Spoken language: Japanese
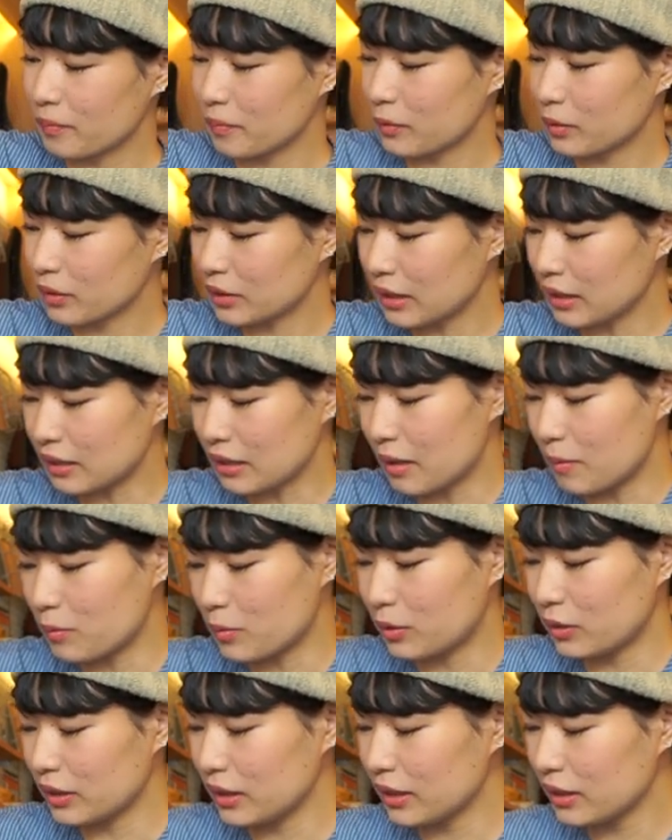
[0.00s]
う持ってて
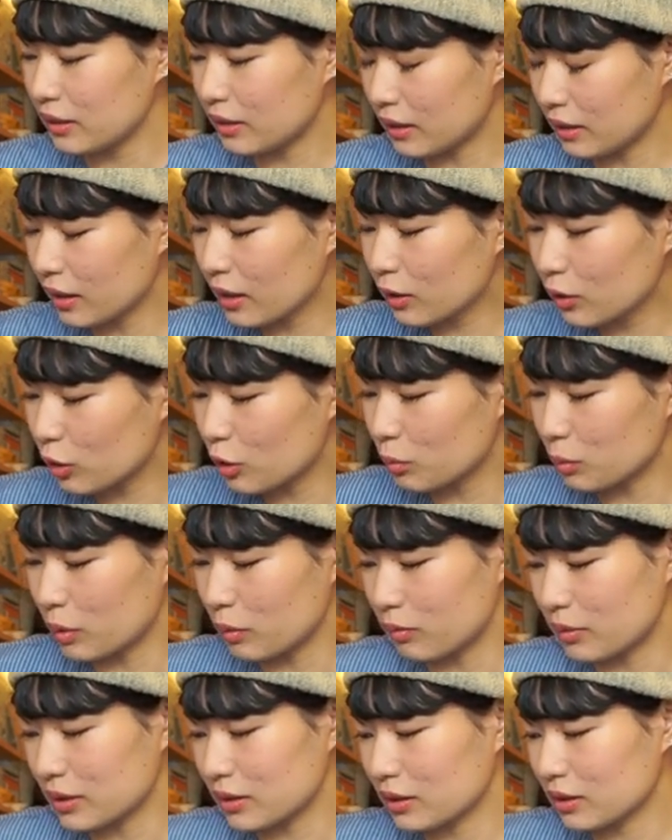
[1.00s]
もいいかなと
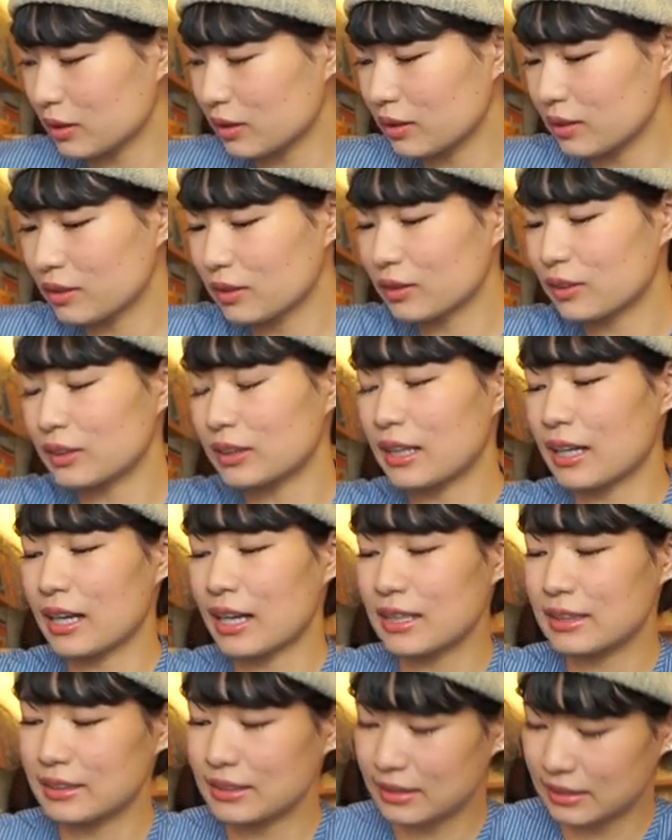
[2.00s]
思います。こんな
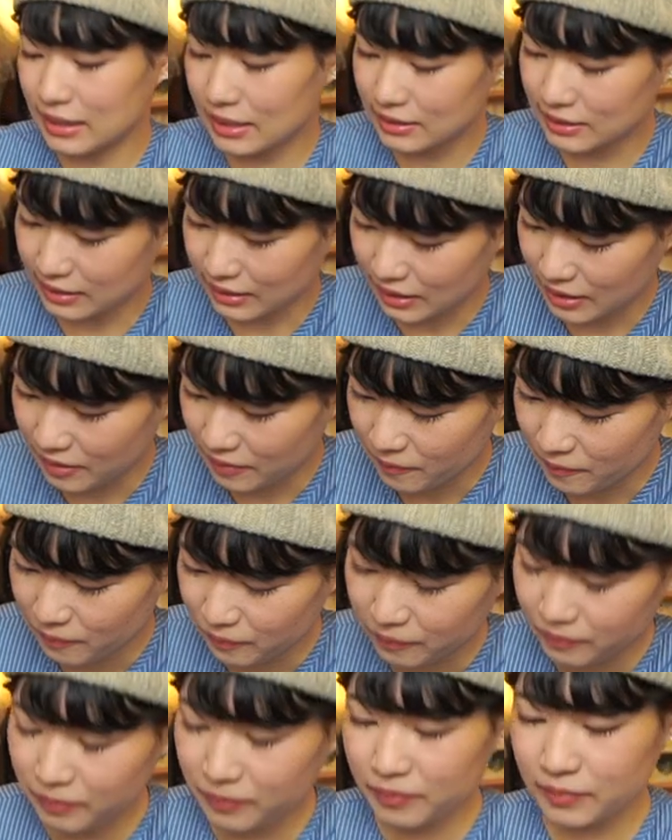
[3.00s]
感じですね。
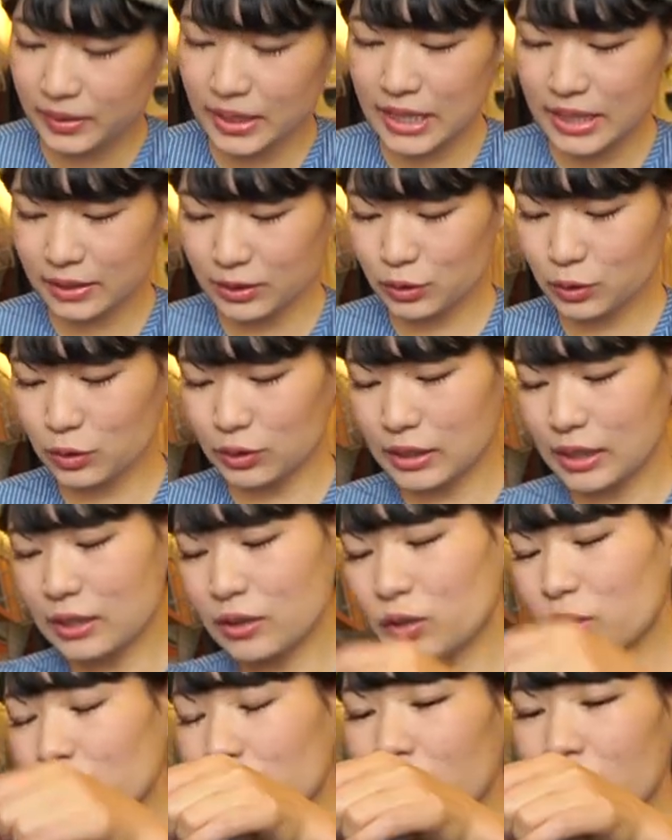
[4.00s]
でちょっと
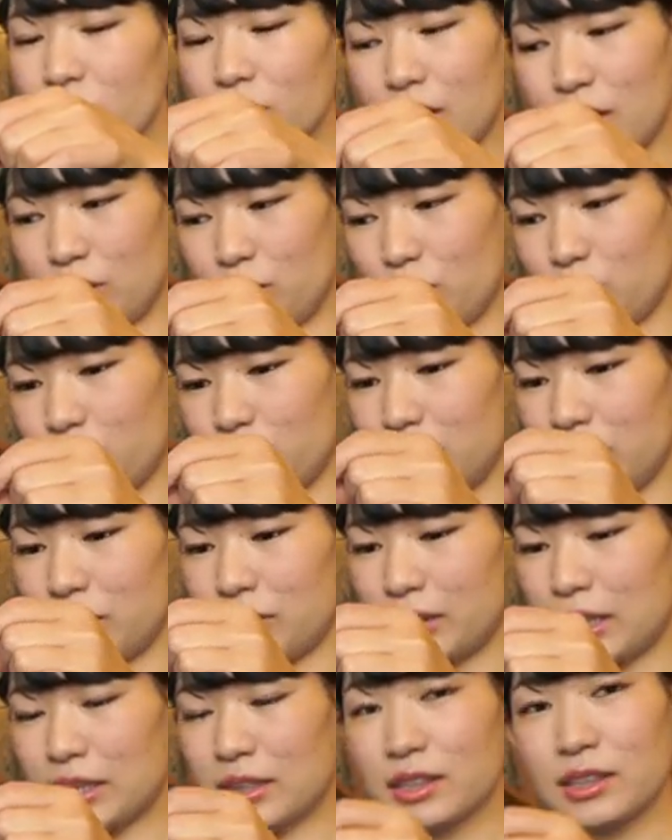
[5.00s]
店頭には残り
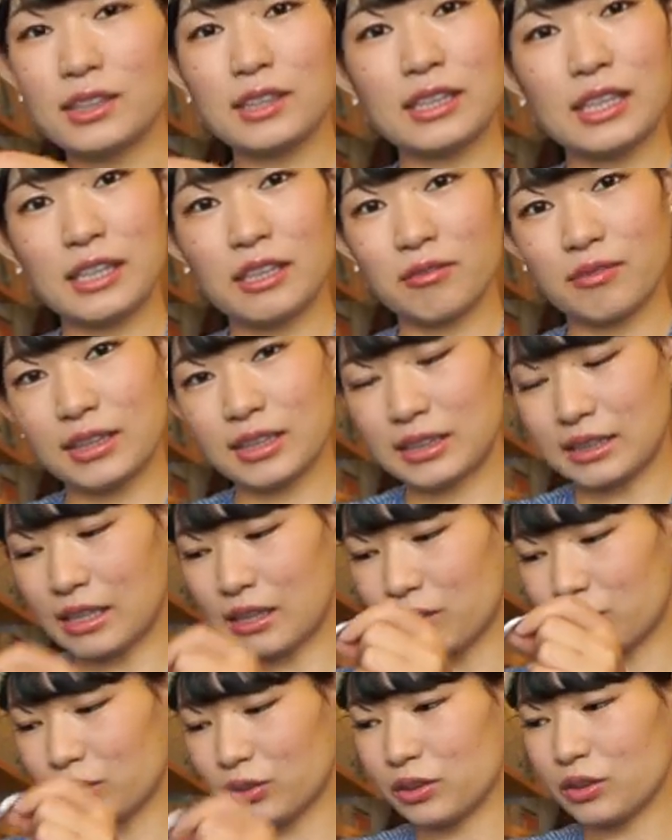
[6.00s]
2つになりまし
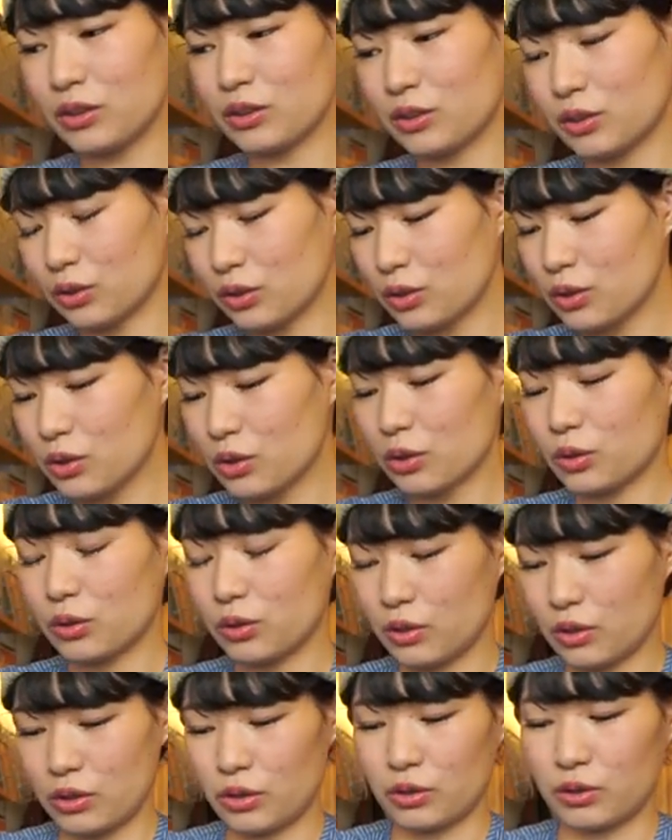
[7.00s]
たこの色とこ
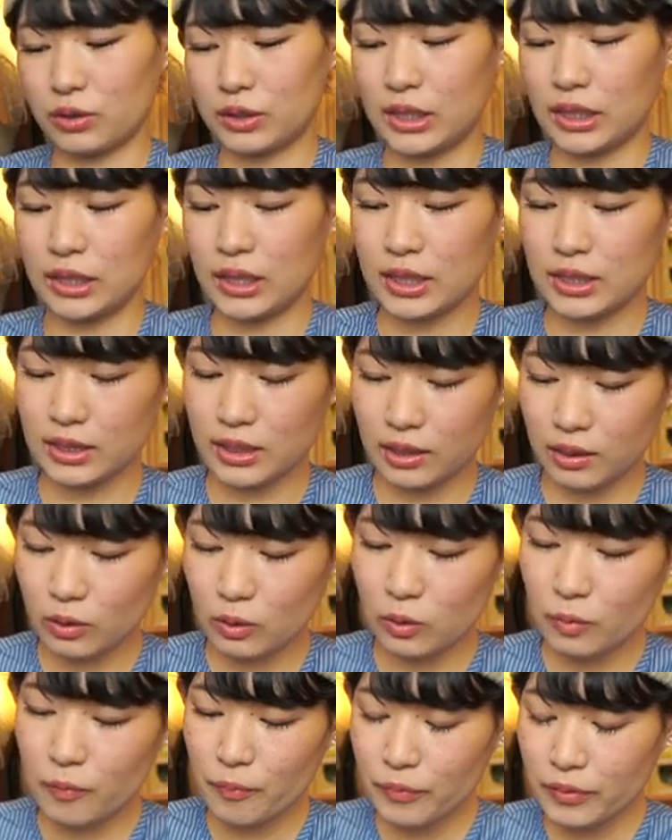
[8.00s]
の色なんですけ
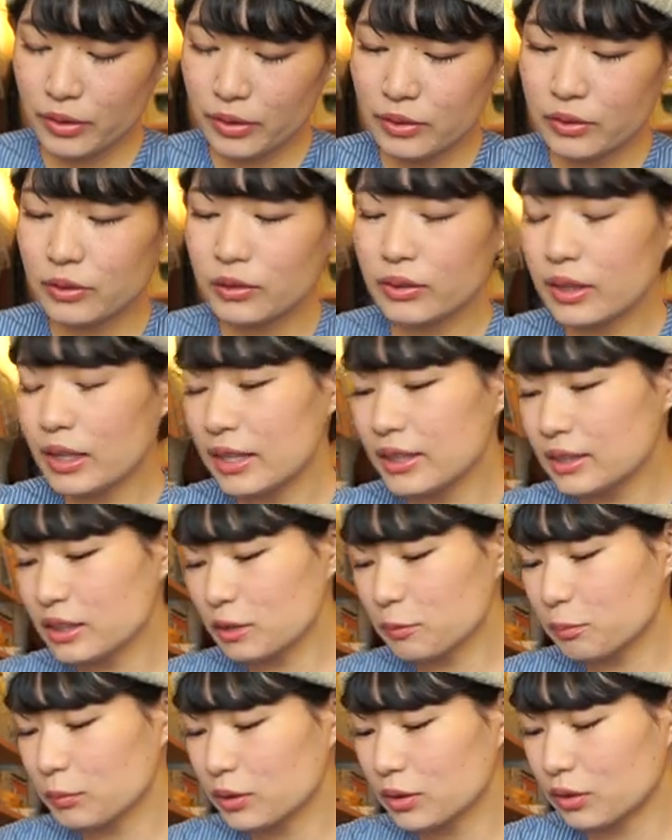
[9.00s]
ど
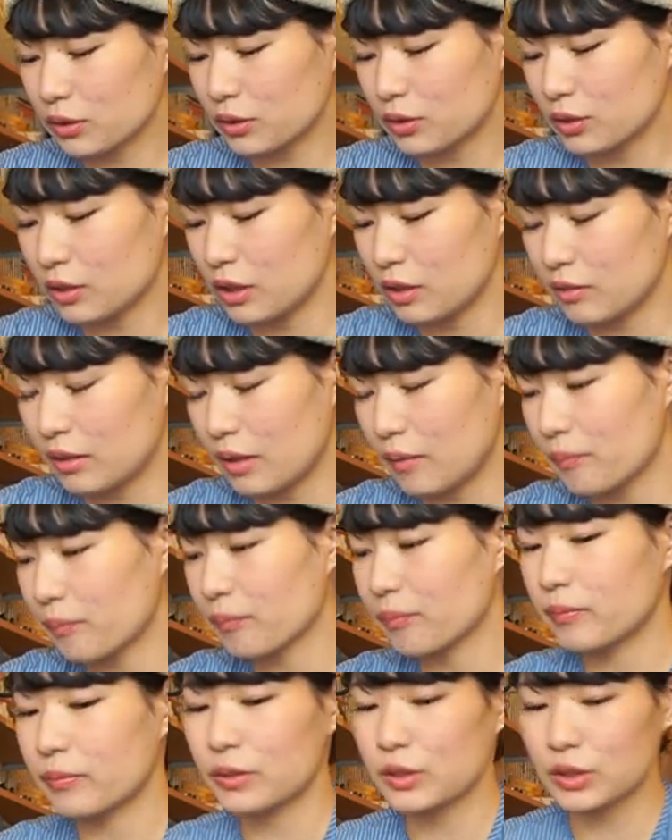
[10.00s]
オンラインショップの方には
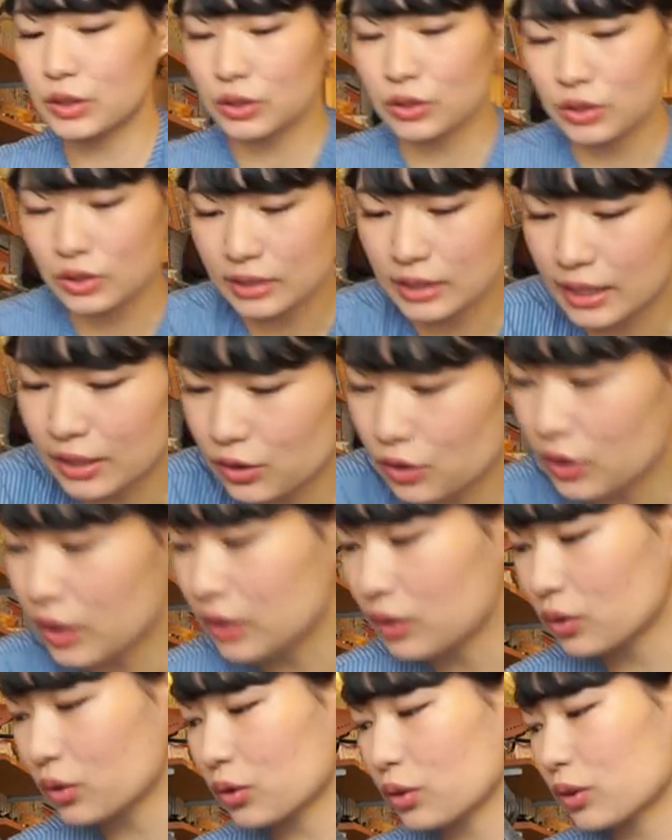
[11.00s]
もうちょっと在庫
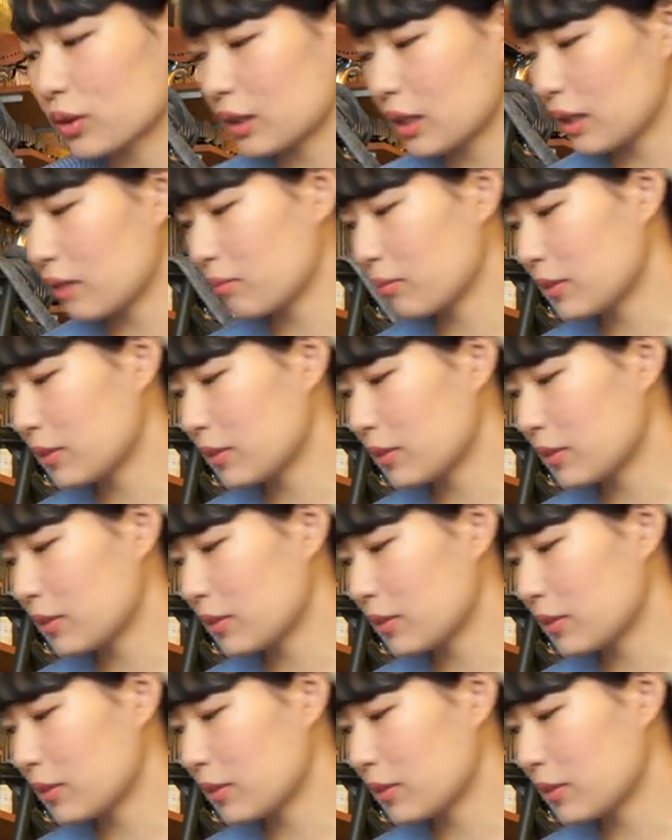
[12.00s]
が残ってい